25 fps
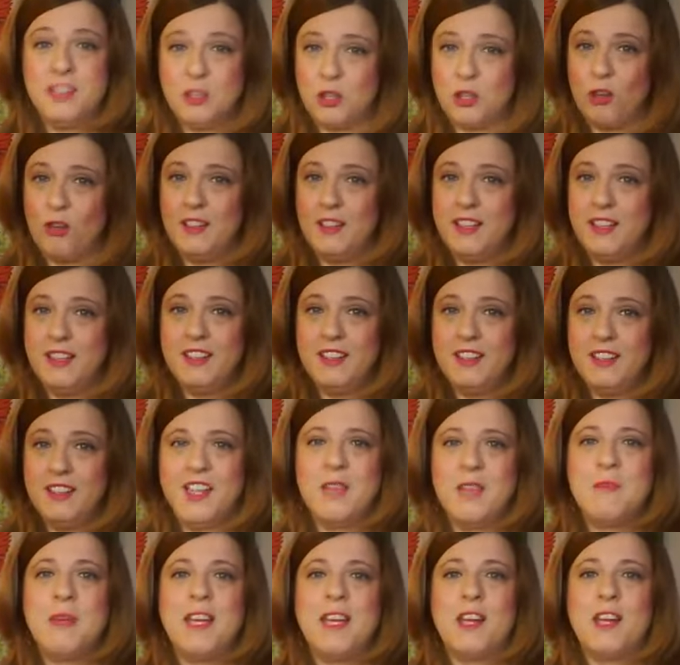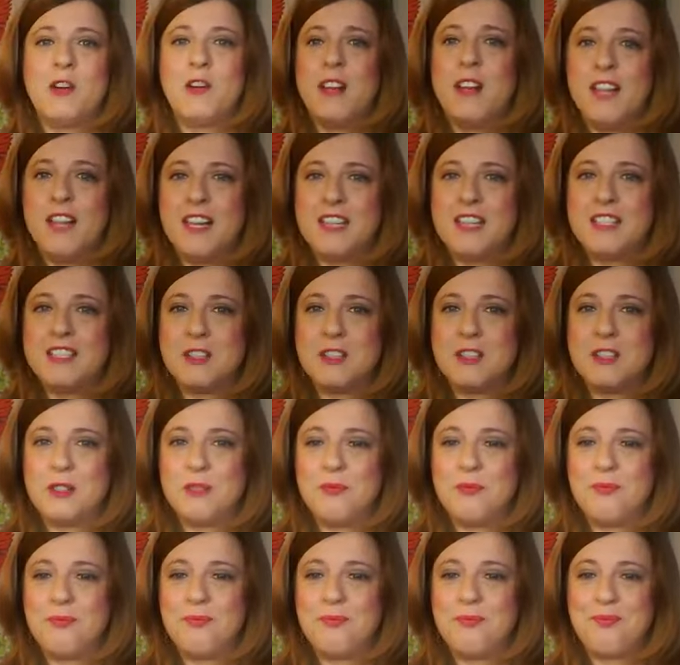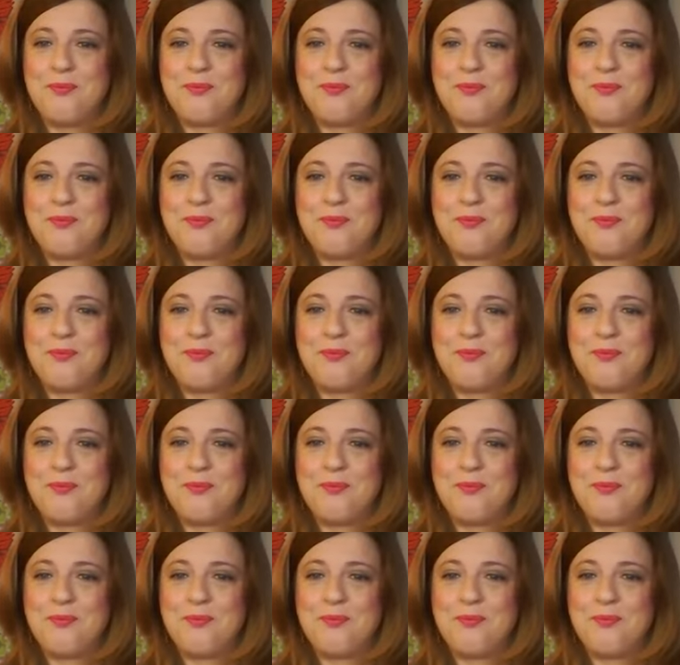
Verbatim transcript: di donne che migrano all'estero.